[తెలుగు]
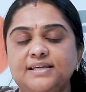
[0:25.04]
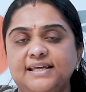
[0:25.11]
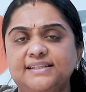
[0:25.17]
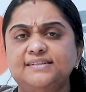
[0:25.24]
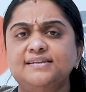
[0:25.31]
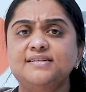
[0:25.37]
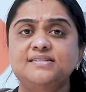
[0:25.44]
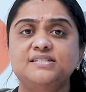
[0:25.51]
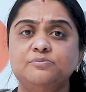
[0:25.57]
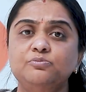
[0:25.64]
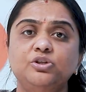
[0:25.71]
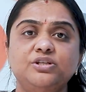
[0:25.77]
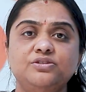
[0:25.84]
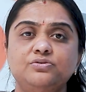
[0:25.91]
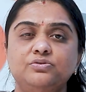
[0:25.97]
ఏదైనా
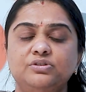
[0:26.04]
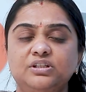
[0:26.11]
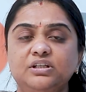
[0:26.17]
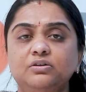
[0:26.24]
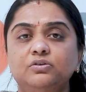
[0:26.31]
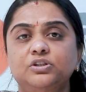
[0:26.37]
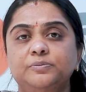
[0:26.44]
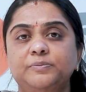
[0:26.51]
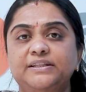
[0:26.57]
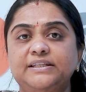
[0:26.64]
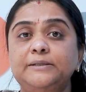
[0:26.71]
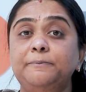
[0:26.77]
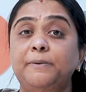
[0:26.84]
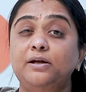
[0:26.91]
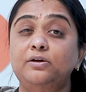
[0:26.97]
స్టిమ్యులస్ ఉంటే
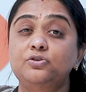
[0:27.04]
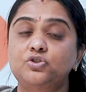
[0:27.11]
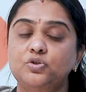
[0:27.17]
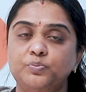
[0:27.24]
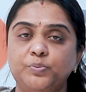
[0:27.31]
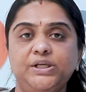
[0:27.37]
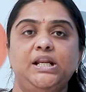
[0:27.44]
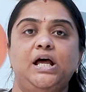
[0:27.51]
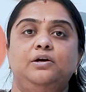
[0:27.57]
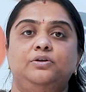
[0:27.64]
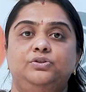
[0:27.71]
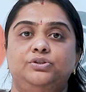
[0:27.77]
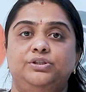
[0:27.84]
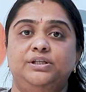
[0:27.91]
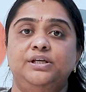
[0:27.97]
కొంతమందికి పళ్ళు జుమ్మన్
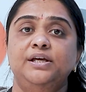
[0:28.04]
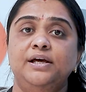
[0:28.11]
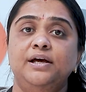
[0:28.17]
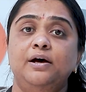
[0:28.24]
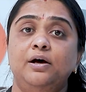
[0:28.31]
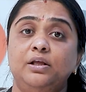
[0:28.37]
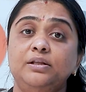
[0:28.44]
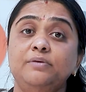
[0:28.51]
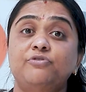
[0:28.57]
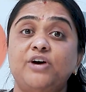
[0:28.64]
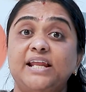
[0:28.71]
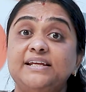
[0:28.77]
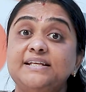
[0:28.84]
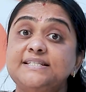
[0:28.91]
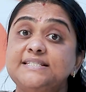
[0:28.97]
లాగుతుంది
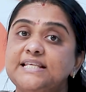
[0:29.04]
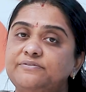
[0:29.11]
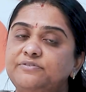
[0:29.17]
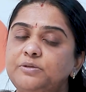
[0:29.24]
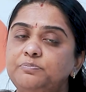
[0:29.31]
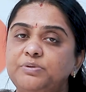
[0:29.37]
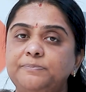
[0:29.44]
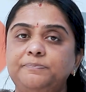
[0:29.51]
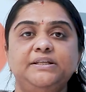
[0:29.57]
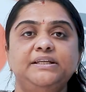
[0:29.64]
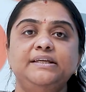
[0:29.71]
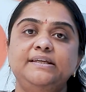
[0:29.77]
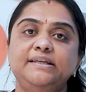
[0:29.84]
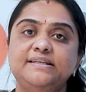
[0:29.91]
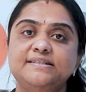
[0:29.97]
వన్ ఇన్ సెవెన్
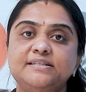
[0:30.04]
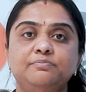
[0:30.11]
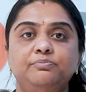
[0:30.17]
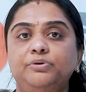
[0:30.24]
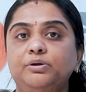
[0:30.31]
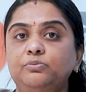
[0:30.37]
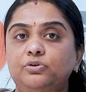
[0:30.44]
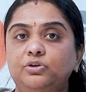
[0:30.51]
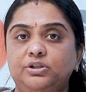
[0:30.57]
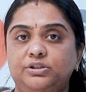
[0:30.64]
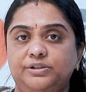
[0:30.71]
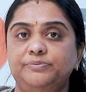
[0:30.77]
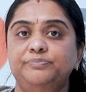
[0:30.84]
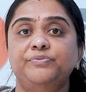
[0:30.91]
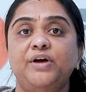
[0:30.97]
పీపుల్కి ఈ సిమ్టమ్
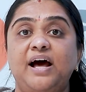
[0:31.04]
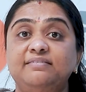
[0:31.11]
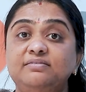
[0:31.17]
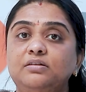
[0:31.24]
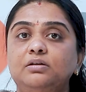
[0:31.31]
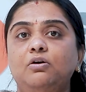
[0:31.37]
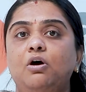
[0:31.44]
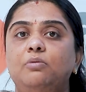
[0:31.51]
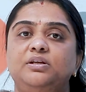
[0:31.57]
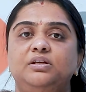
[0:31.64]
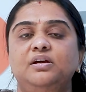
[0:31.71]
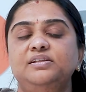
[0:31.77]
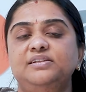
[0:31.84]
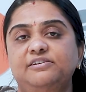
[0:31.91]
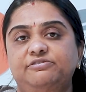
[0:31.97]
ఉంటుంది అంత
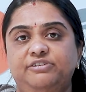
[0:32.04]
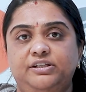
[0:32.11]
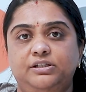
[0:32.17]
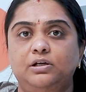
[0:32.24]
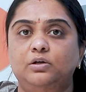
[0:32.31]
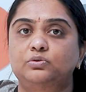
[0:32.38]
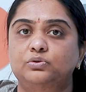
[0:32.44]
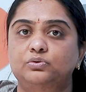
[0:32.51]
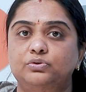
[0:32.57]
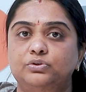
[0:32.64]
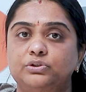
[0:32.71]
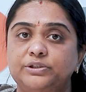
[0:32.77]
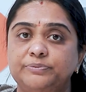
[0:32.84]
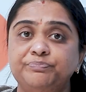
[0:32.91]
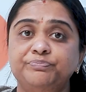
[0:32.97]
కామన్గా ఇది ఎఫెక్ట్ అవుతూ
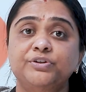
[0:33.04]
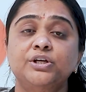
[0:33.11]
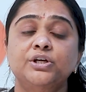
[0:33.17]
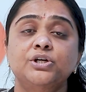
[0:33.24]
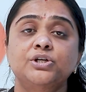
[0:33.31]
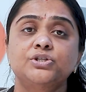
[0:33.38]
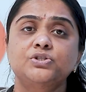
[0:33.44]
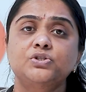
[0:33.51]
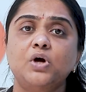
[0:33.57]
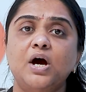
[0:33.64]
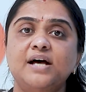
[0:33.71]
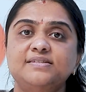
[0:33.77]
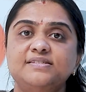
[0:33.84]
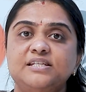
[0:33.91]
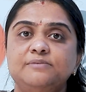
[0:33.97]
ఉంటుంది సో
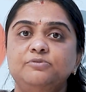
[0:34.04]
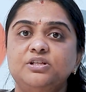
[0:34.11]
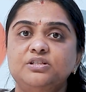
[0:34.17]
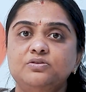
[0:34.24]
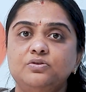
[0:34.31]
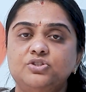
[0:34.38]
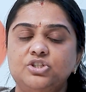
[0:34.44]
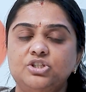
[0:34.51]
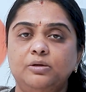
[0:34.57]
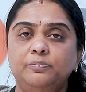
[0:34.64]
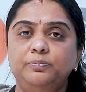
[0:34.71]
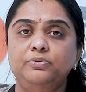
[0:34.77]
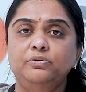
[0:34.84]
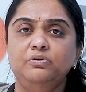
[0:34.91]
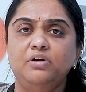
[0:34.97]
ఆ స్టిమ్యులస్
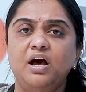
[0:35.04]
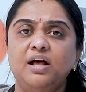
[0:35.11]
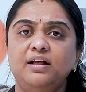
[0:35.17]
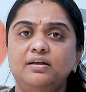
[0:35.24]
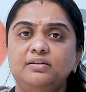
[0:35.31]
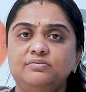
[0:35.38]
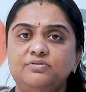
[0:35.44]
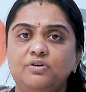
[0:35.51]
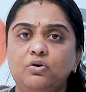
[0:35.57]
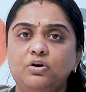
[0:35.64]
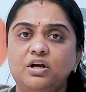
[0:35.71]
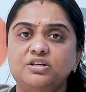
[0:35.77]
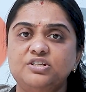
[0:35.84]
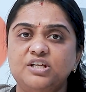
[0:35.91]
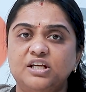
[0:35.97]
వచ్చినప్పుడు ఆ
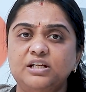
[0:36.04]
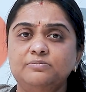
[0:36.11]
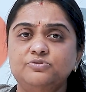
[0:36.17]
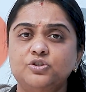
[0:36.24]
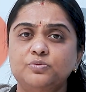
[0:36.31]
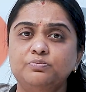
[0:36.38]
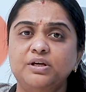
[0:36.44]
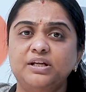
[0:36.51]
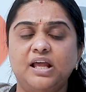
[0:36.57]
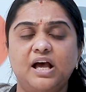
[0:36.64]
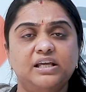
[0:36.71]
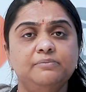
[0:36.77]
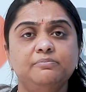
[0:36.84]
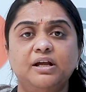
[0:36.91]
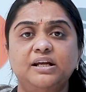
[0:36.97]
ఒక్క క్షణం జుమ్మన్
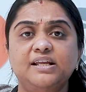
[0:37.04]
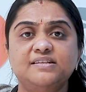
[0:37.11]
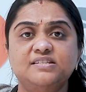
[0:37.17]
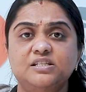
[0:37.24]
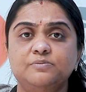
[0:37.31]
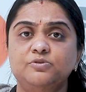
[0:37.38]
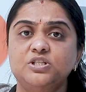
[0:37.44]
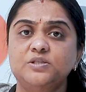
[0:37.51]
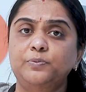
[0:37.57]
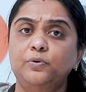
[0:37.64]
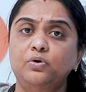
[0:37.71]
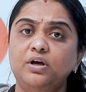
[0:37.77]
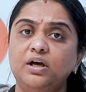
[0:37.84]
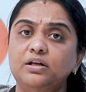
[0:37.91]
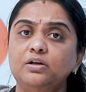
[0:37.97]
లాగి మళ్ళీ ఆ స్టిమ్యులస్
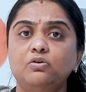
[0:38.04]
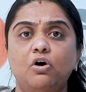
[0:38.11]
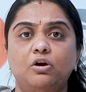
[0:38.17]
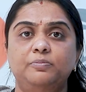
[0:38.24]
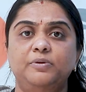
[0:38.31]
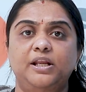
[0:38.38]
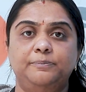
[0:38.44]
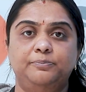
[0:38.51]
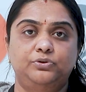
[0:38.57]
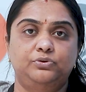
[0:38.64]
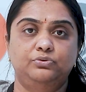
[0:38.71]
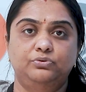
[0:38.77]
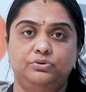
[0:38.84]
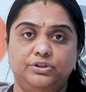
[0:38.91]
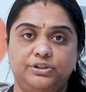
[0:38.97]
పోగానే నార్మల్
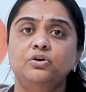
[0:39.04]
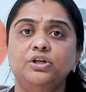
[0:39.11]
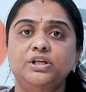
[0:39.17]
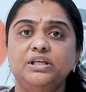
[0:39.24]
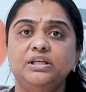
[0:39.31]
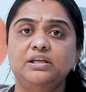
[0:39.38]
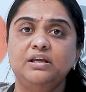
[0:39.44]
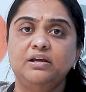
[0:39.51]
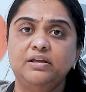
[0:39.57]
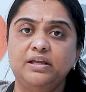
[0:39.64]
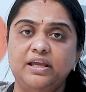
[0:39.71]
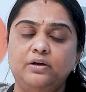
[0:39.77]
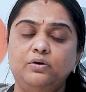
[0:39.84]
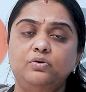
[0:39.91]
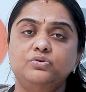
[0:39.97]
అయిపోతూ ఉంటుంది కొన్ని
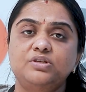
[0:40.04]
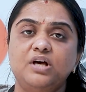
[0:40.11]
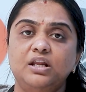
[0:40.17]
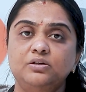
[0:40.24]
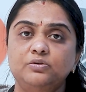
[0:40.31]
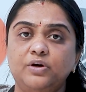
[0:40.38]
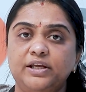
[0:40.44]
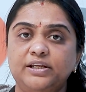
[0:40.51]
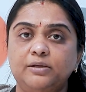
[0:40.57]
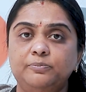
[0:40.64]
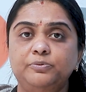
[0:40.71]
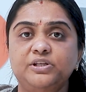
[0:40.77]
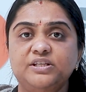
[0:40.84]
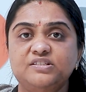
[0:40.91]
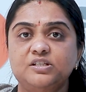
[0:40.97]
ఎక్కువ సార్లు
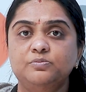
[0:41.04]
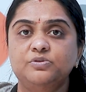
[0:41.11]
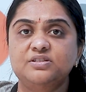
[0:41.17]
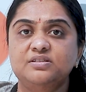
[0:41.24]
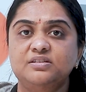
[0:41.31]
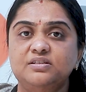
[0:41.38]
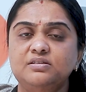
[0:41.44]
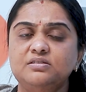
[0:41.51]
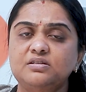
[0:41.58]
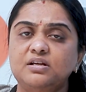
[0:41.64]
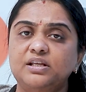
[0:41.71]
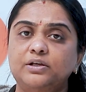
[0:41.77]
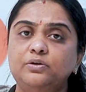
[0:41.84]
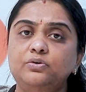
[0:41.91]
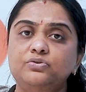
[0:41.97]
అయినప్పుడు ఈ స్టిమ్యులస్ అనేది
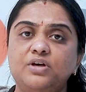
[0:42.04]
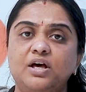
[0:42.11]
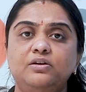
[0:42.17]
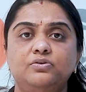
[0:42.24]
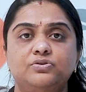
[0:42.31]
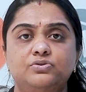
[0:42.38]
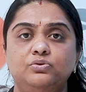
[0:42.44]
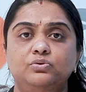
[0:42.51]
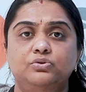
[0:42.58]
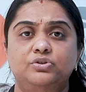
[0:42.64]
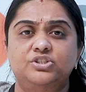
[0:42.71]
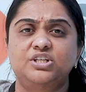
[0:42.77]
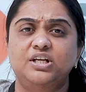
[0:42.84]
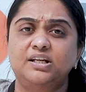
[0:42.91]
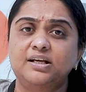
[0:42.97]
చాలా ఎక్కువ సార్లు వస్తూ
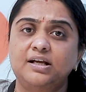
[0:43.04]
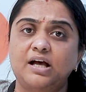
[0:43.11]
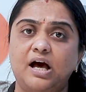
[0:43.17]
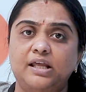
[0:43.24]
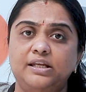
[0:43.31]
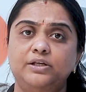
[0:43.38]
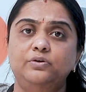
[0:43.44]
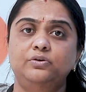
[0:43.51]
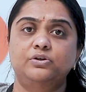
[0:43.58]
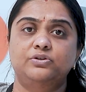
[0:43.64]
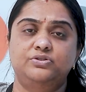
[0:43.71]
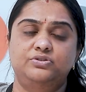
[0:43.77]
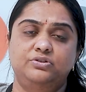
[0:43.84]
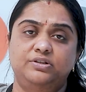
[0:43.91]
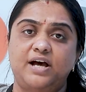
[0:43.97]
ఉంటుంది చల్ల గాలికి కూడా
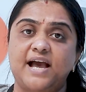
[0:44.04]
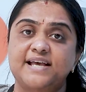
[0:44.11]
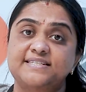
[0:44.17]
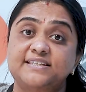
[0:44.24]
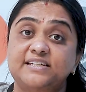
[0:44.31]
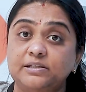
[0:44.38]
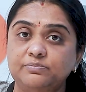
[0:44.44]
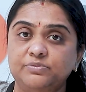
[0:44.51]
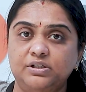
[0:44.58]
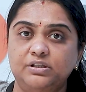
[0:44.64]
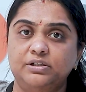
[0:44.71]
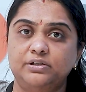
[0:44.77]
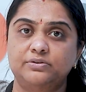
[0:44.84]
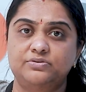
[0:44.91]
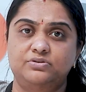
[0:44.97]
వస్తుంది ఐస్ క్రీమ్
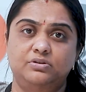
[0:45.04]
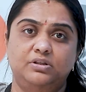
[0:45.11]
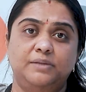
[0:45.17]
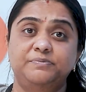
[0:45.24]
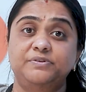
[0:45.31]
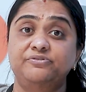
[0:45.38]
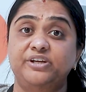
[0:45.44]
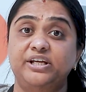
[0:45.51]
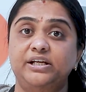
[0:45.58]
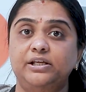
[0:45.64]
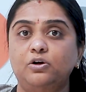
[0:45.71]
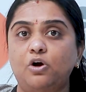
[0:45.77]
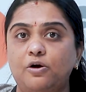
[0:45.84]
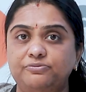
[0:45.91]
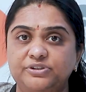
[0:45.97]
తింటే వస్తుంది లేకపోతే వేడి
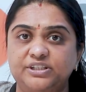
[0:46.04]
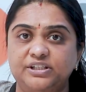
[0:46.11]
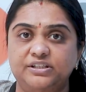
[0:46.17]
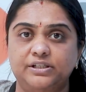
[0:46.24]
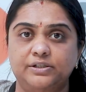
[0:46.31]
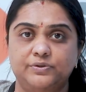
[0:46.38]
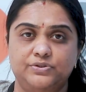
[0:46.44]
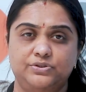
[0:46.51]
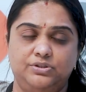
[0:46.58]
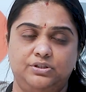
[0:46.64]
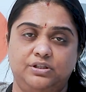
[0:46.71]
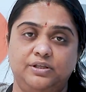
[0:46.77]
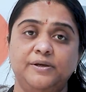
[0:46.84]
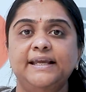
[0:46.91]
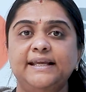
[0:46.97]
కాఫీ తింటే
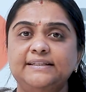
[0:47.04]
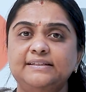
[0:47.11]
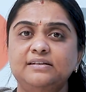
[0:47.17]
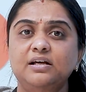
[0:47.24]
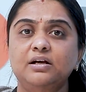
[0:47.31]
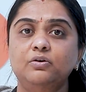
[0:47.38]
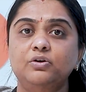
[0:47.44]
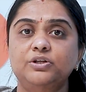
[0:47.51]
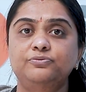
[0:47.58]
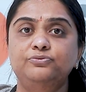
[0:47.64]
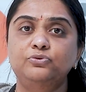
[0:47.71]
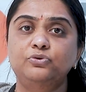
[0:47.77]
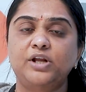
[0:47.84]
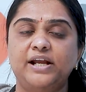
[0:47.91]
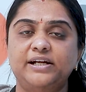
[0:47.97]
వస్తుంది ఏదన్నా కొన్ని
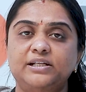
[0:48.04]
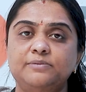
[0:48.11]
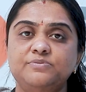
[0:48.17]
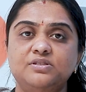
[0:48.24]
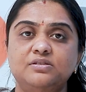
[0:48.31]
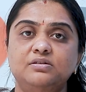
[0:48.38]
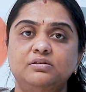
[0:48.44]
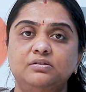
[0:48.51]
ఫుడ్ ఐటమ్స్